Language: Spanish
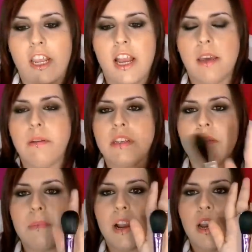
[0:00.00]
creía que iba a ser
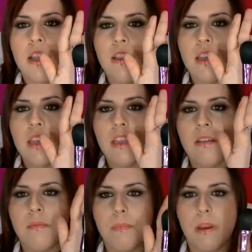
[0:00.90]
más grande,
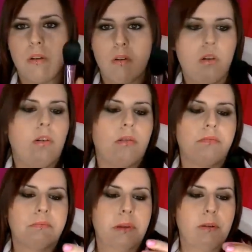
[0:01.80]
pero
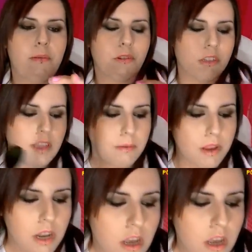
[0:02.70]
pero vamos, está bien.